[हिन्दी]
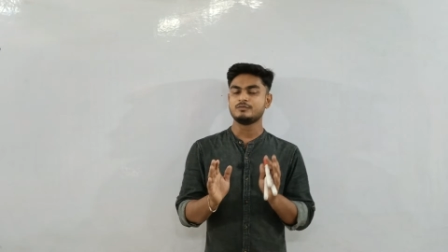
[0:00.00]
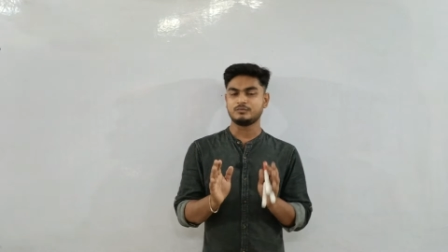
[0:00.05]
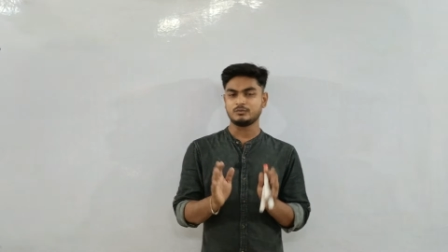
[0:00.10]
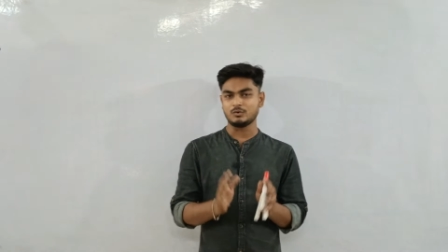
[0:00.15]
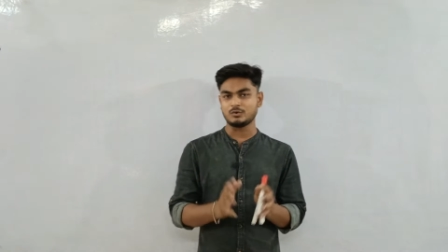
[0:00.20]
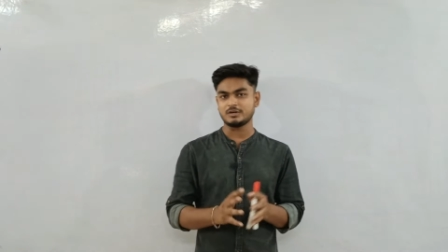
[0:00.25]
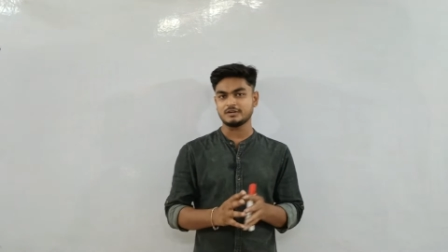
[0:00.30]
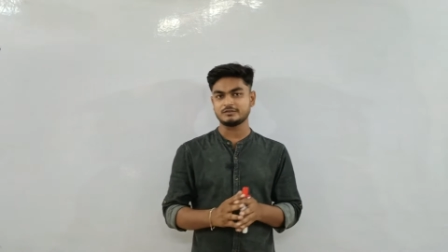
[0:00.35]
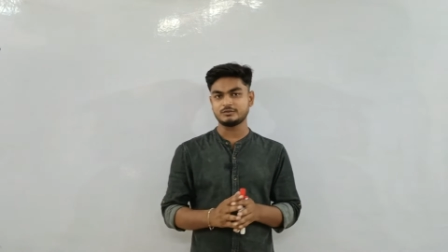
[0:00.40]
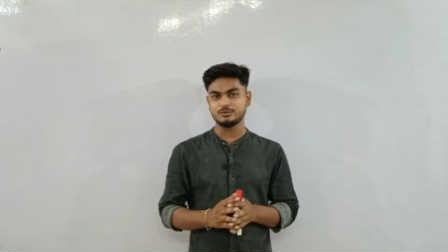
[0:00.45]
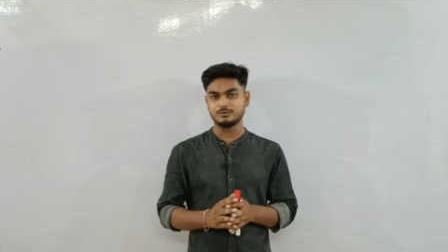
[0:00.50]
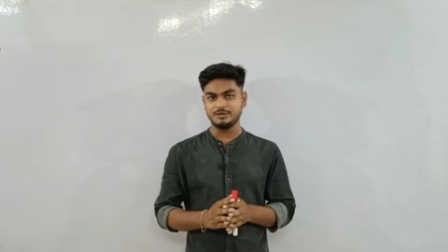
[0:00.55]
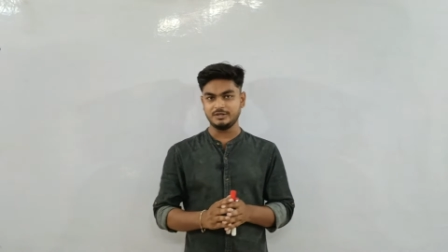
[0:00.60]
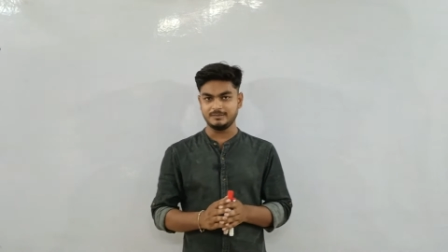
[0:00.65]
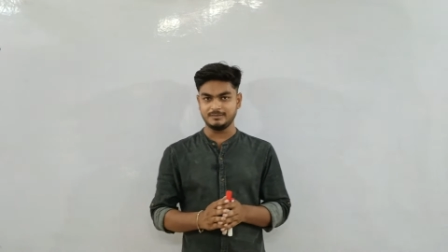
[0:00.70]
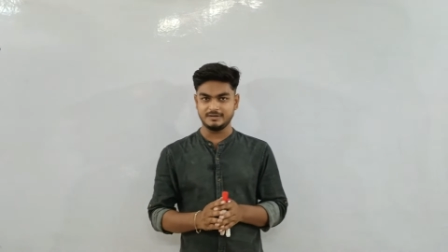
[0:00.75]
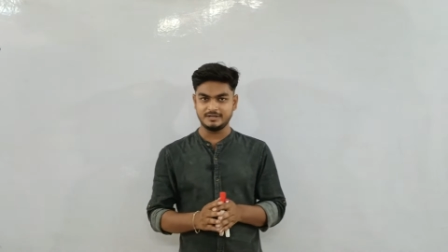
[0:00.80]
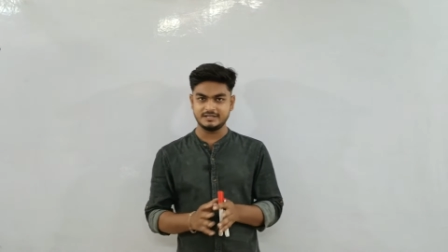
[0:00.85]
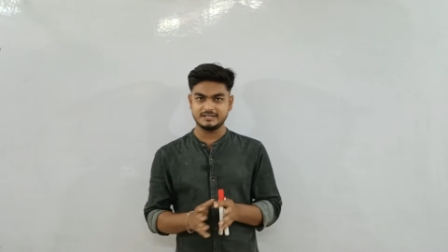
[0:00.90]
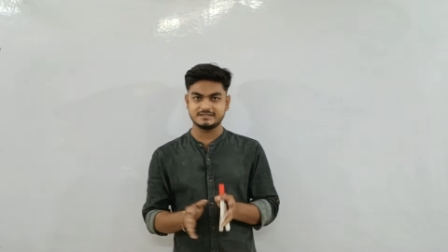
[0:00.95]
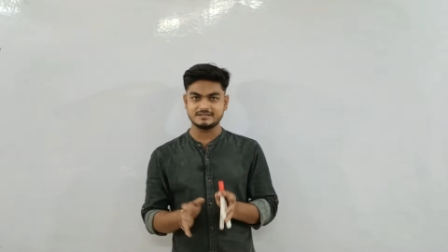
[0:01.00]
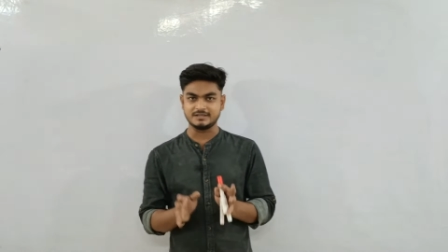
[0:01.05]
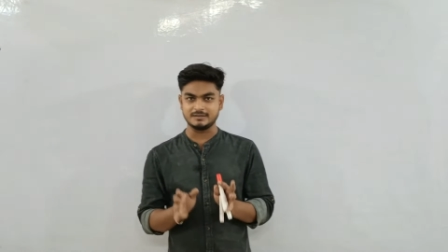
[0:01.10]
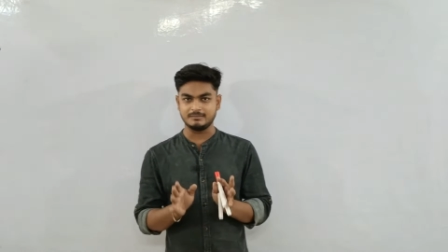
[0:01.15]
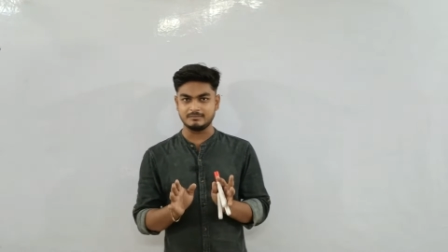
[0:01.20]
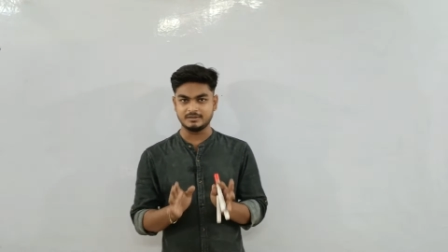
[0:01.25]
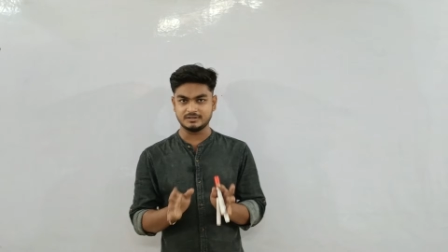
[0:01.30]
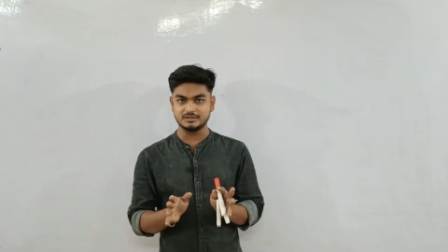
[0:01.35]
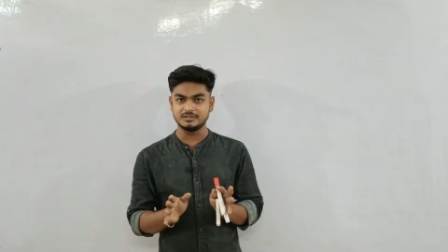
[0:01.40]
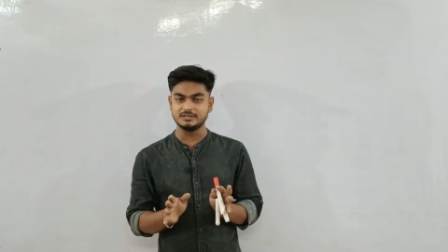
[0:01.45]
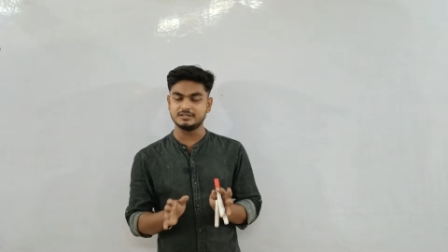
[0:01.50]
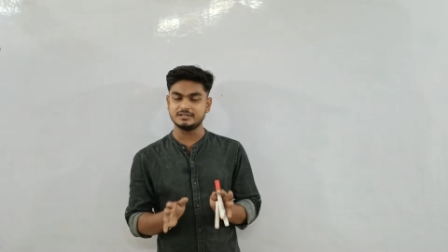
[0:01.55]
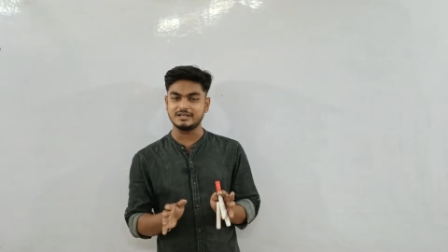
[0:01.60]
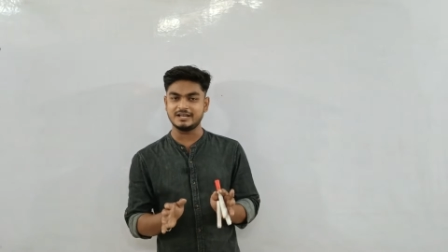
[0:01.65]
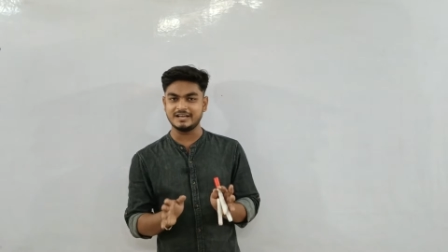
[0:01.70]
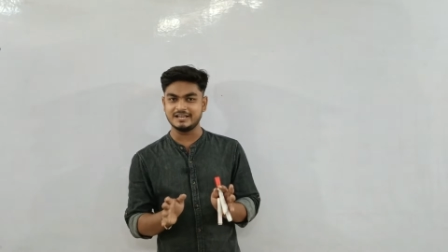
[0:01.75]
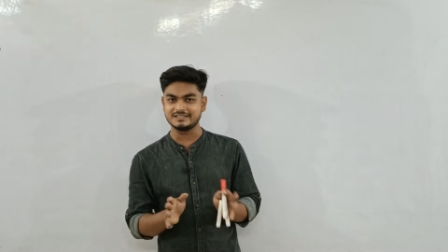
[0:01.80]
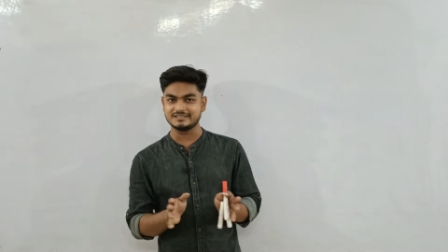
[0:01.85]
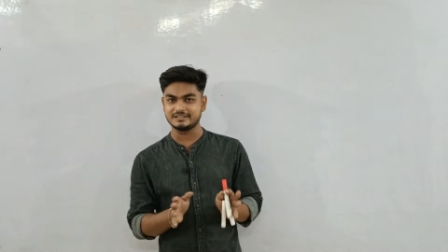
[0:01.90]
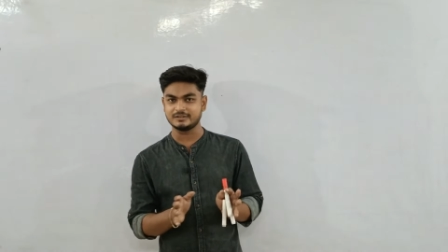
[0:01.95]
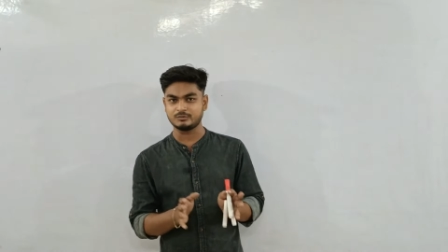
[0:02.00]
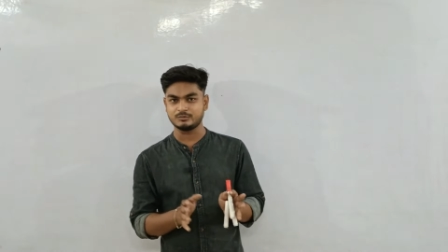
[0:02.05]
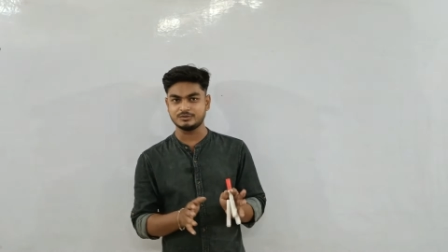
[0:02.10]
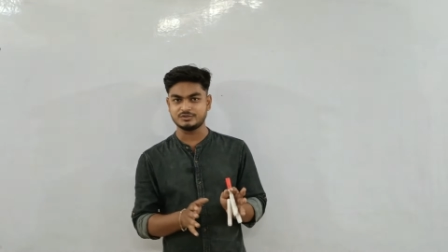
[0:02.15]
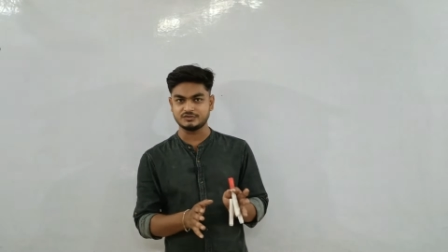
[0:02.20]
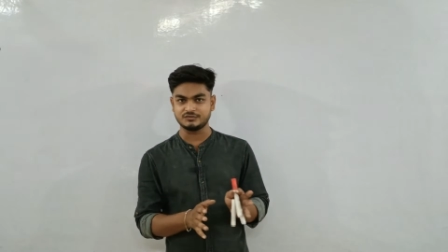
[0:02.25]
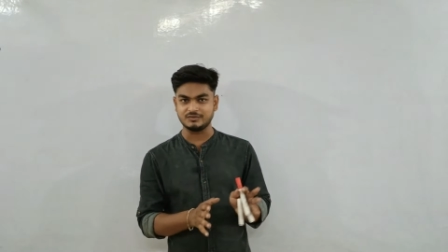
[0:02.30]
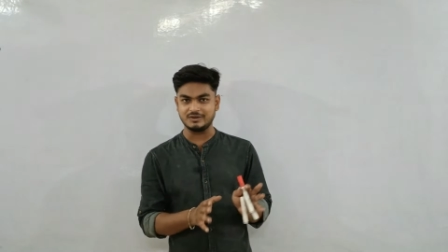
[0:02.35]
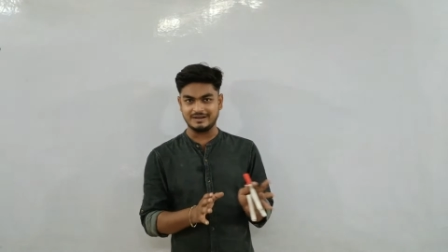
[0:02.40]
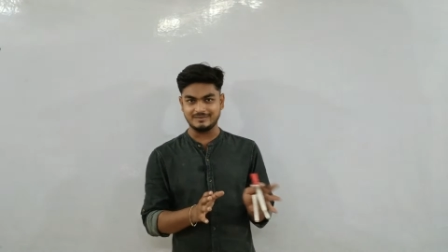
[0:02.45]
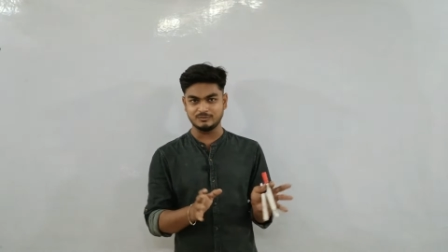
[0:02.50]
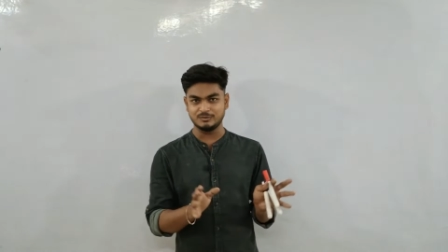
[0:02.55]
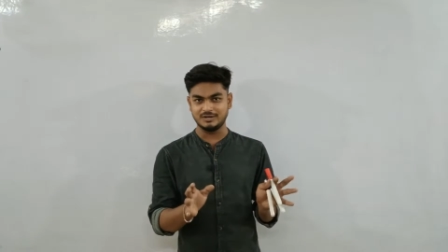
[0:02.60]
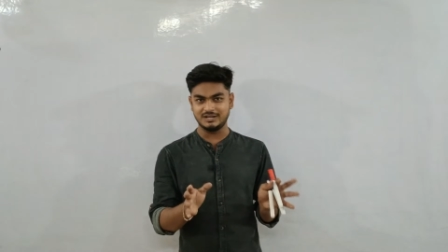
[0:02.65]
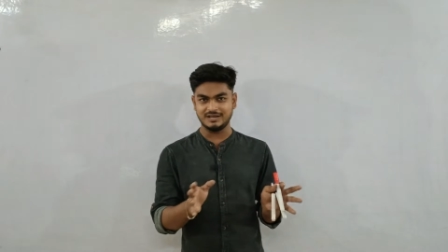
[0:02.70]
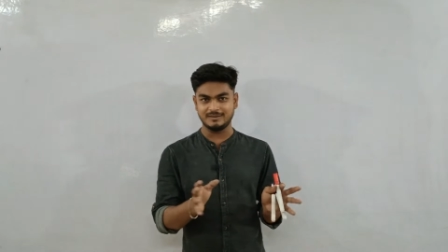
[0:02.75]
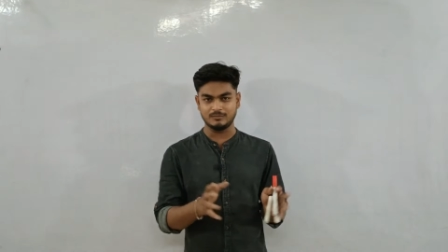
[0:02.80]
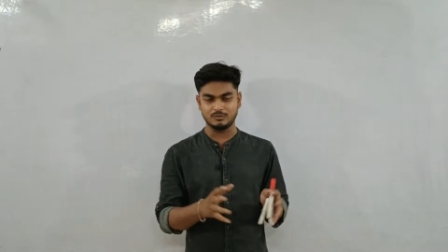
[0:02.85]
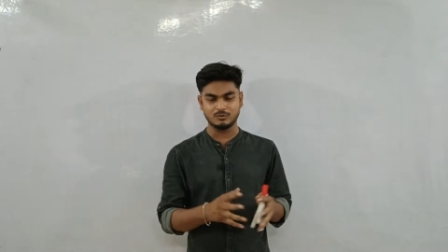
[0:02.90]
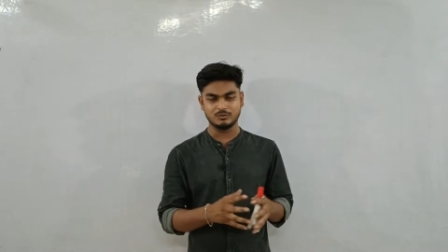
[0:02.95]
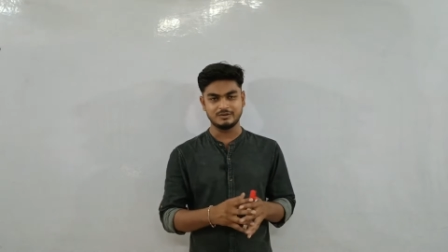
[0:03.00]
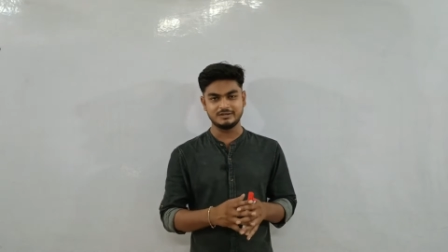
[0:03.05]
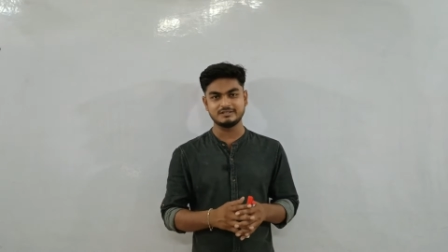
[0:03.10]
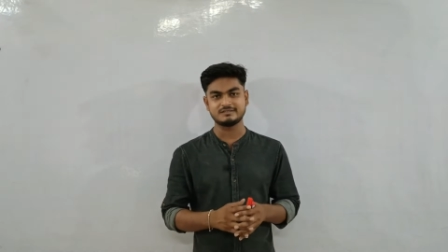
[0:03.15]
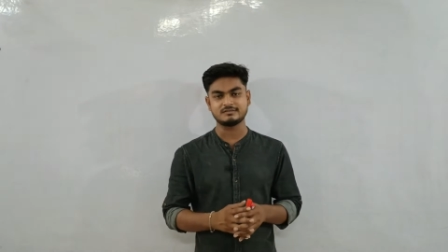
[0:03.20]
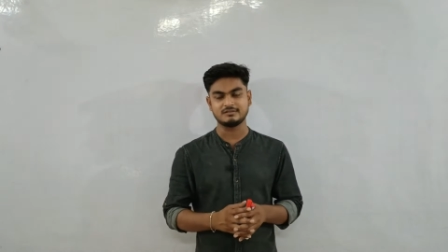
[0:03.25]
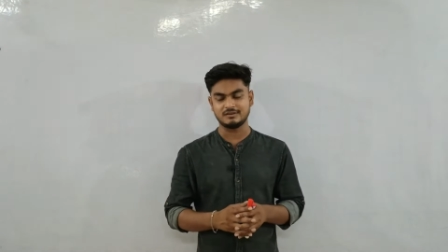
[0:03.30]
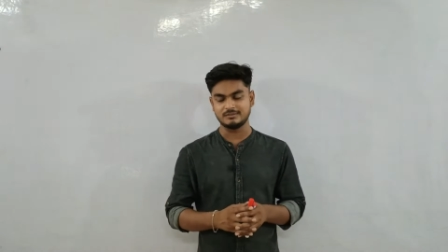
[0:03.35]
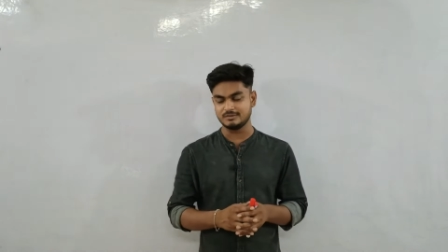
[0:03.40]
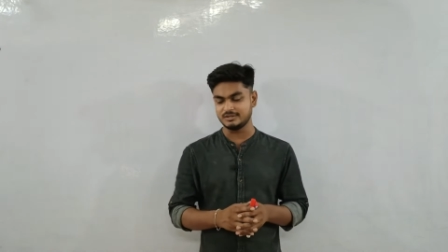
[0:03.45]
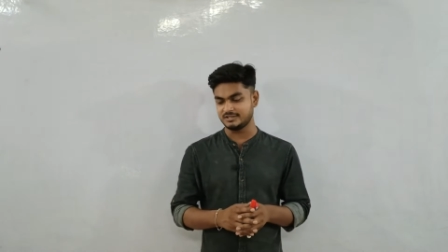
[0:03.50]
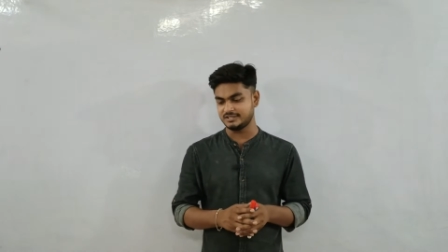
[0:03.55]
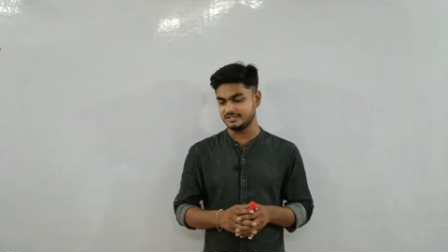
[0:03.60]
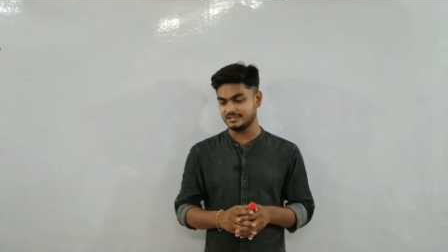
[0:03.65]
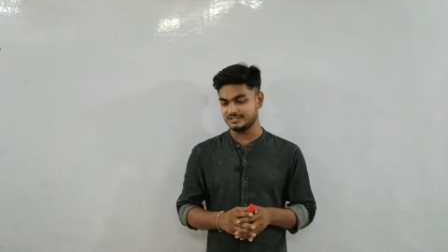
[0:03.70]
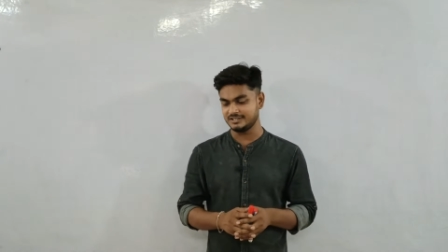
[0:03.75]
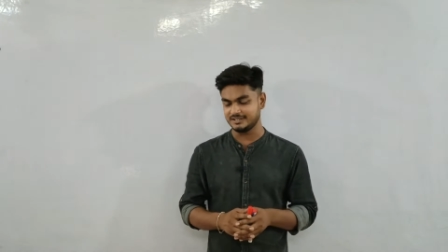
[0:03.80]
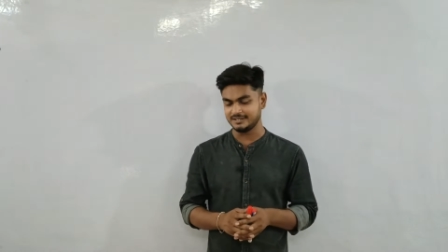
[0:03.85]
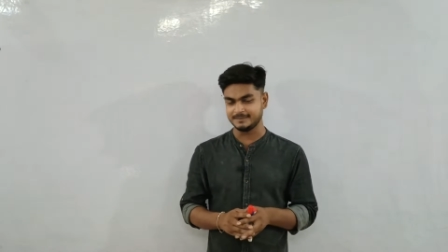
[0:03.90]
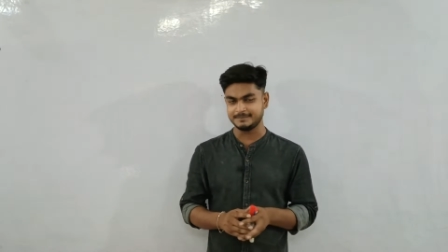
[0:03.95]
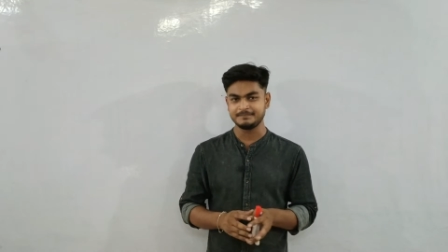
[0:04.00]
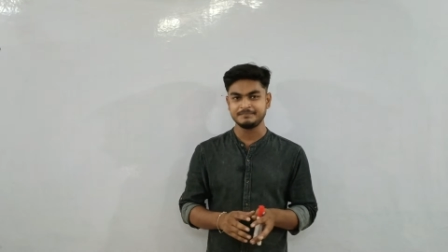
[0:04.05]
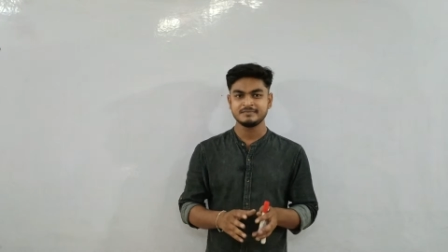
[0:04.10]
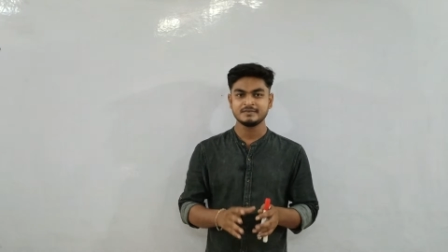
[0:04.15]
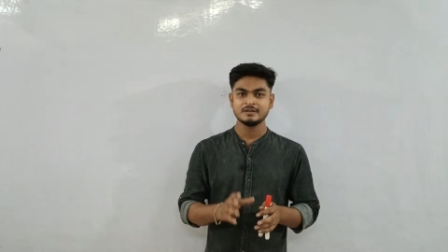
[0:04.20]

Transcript: फोकस दूरी में संबंध ऐसे कुछ फार्मूले हम लोगों ने सॉल्व किए थे